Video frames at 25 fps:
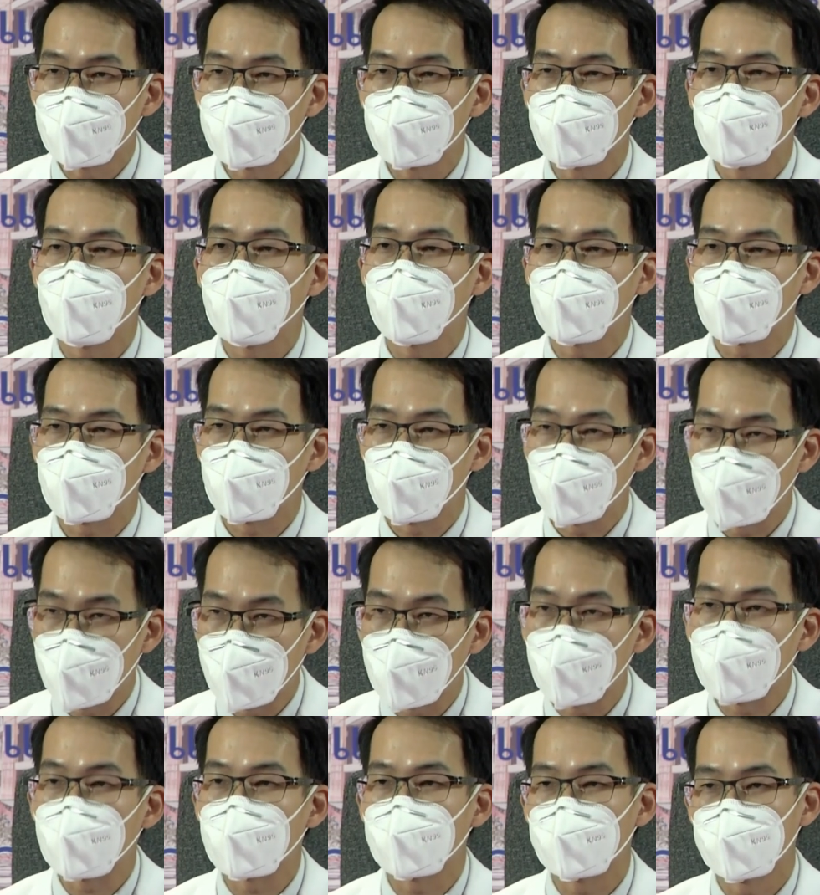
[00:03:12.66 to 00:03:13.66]
ที่แบ่งตัว
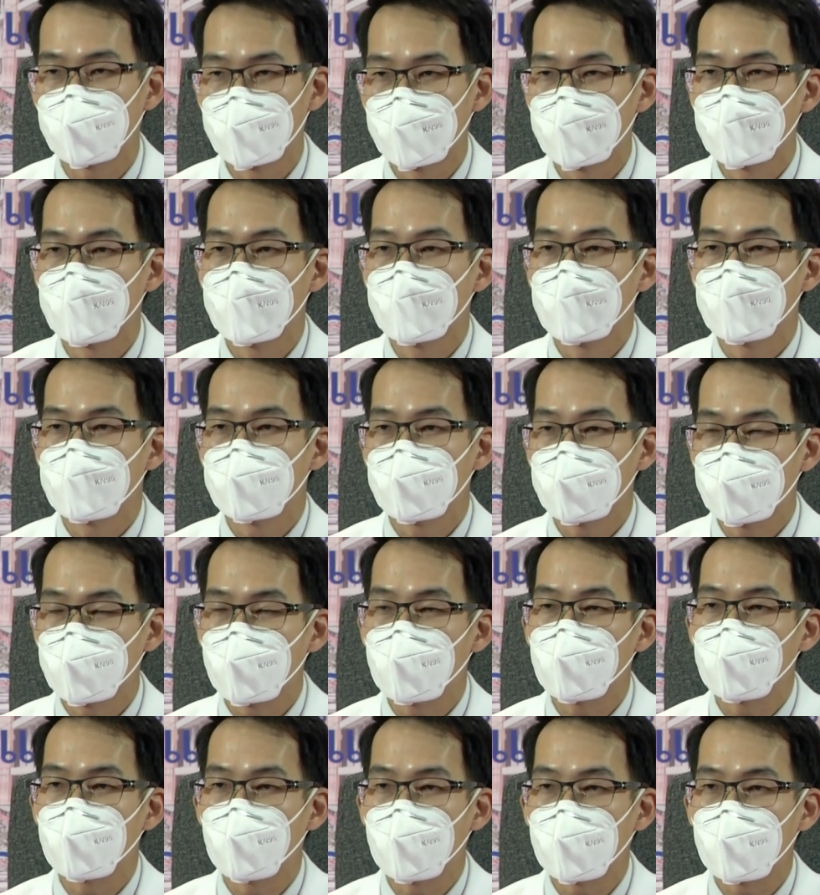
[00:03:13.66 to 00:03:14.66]
ได้ซึ่ง
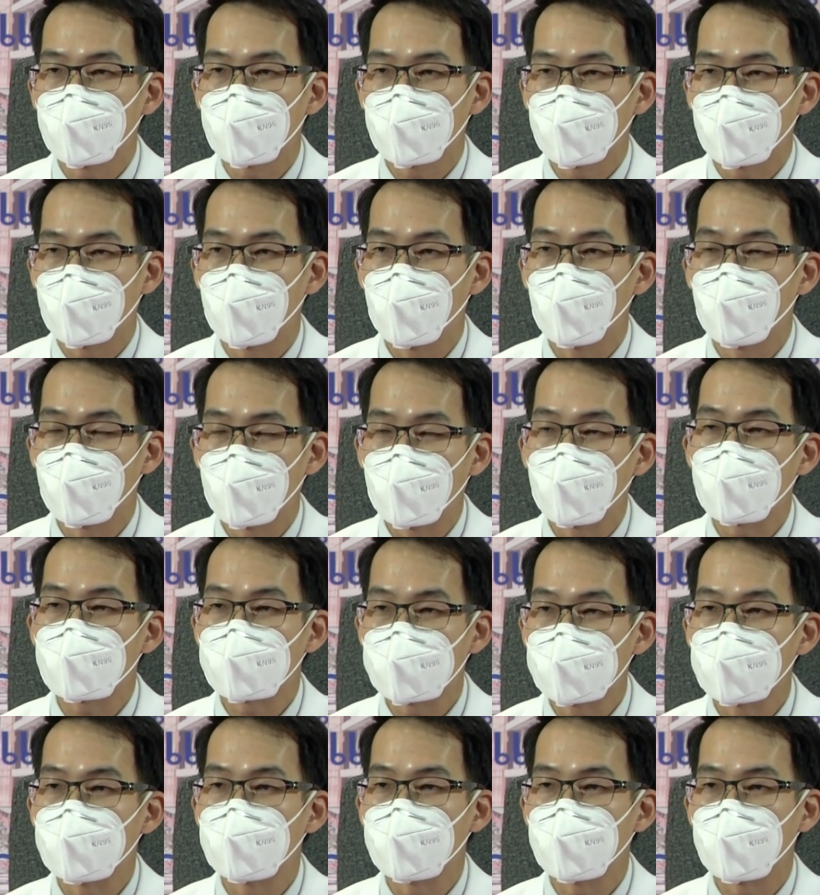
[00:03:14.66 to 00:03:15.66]
พอดีว่าโควิดวั
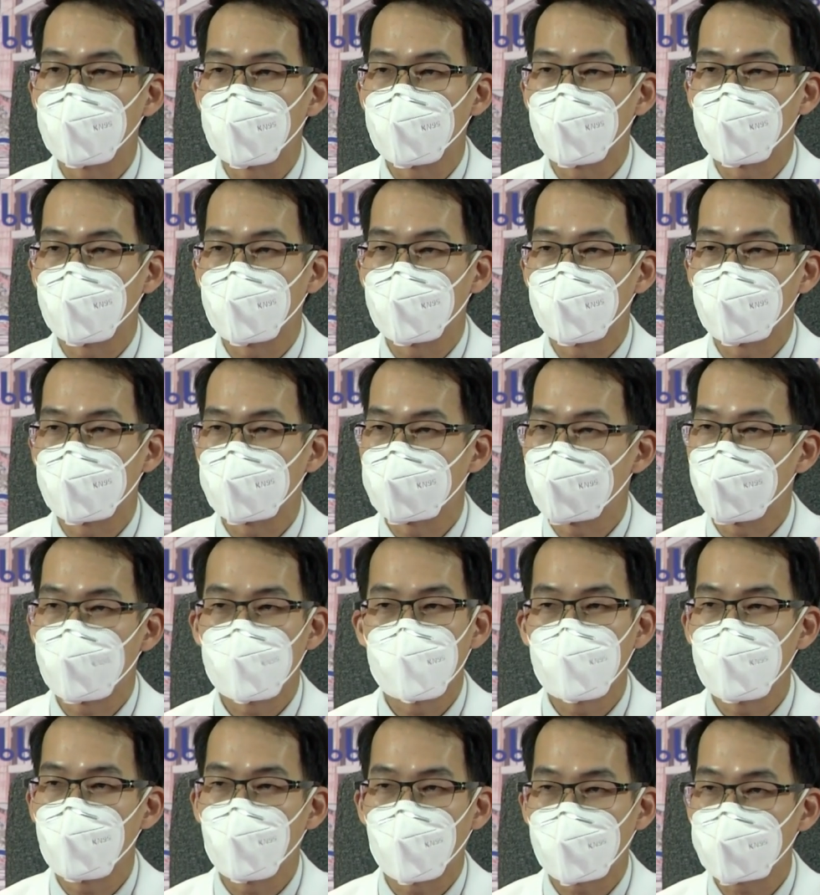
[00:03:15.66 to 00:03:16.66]
คซีนเนี่ยมันจะ
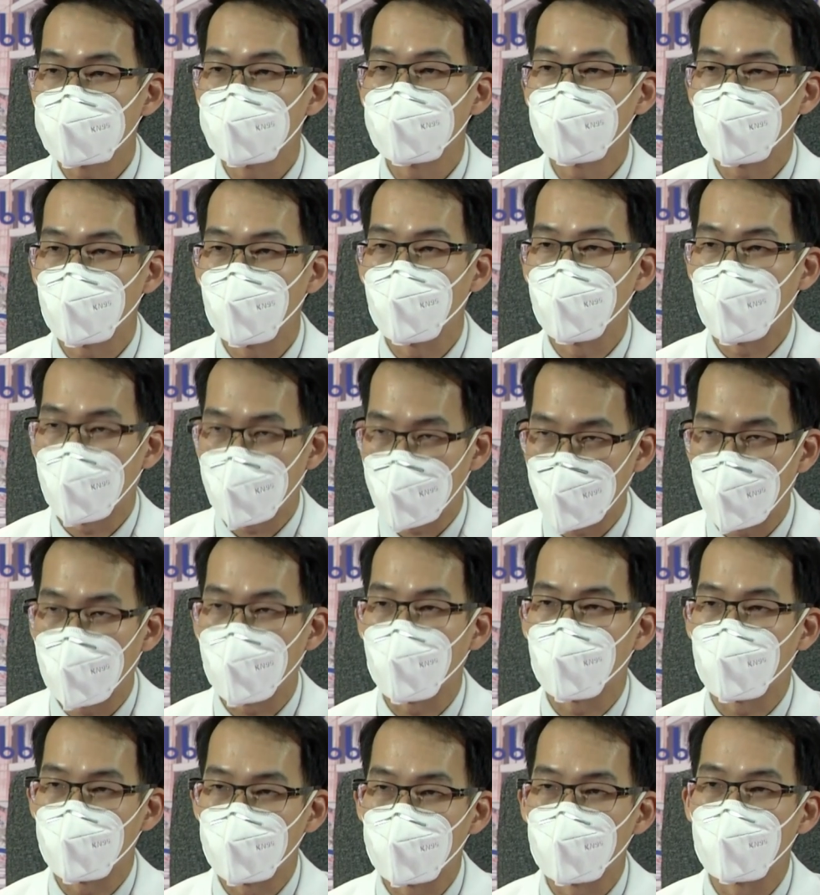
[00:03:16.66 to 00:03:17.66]
ไม่มีวัคซีนกลุ่มดังก
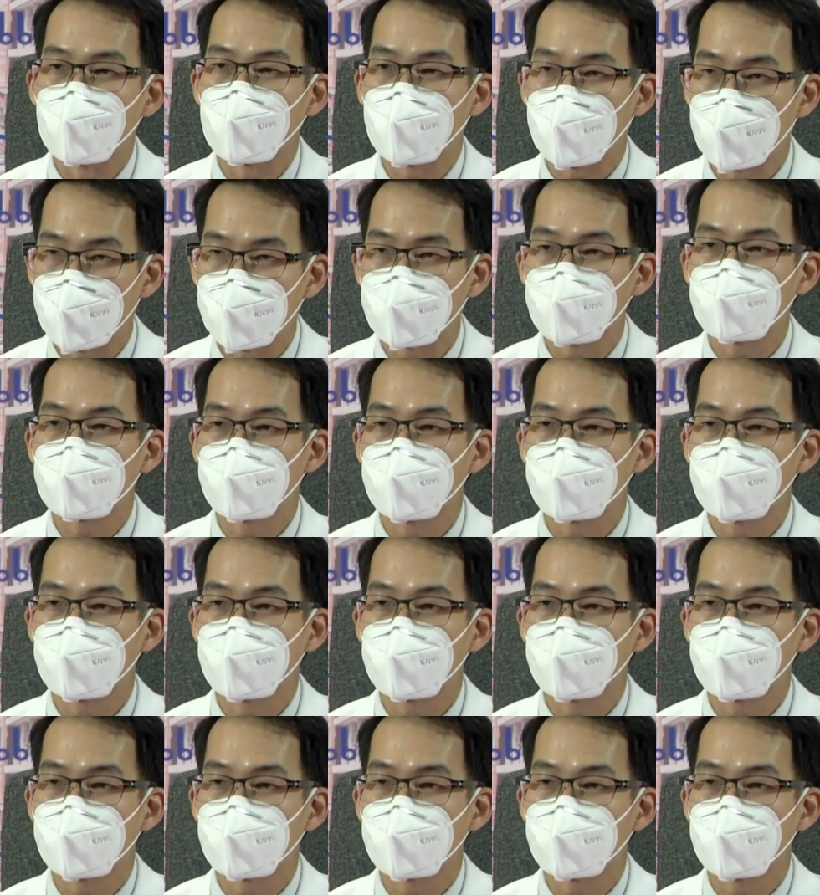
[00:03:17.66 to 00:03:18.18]
ล่าวอยู่ครับ